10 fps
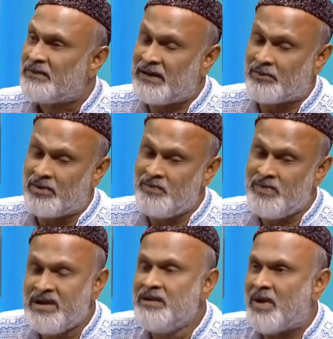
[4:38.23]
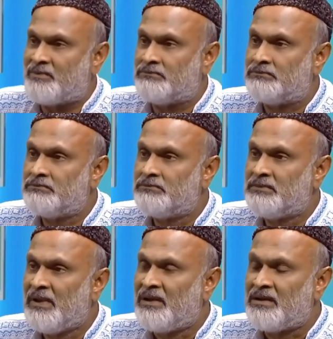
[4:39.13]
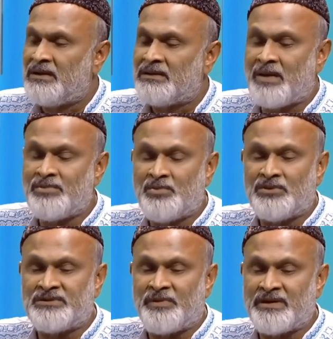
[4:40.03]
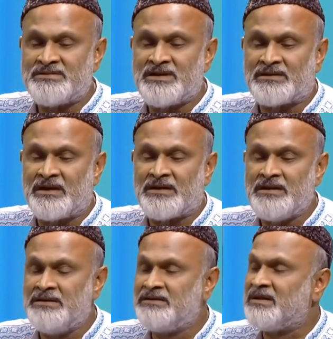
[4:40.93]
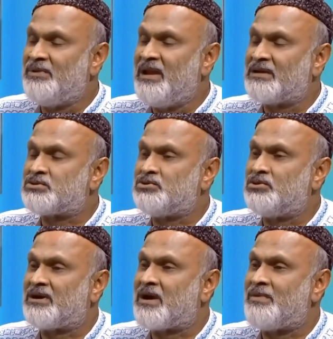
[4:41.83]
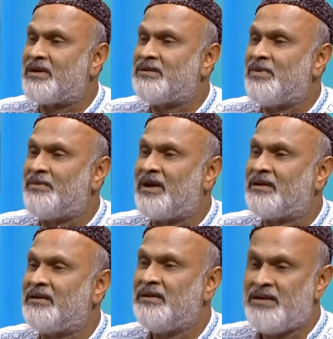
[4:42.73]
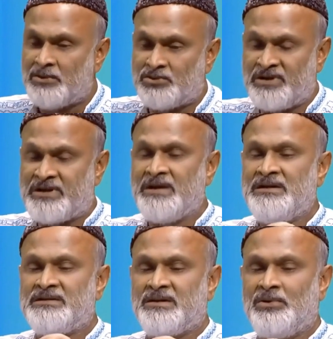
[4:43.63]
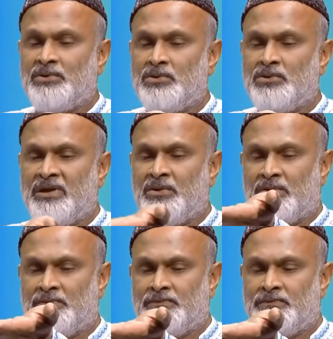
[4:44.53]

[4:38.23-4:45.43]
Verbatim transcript: এটা করে মিনিমাম আপনি বলতে পারেন যে একটা ডাইনিং টেবিলে একশো ধরনের খাবার কিভাবে রাখে ওদের ডাইনিং টেবিলগুলো এরকম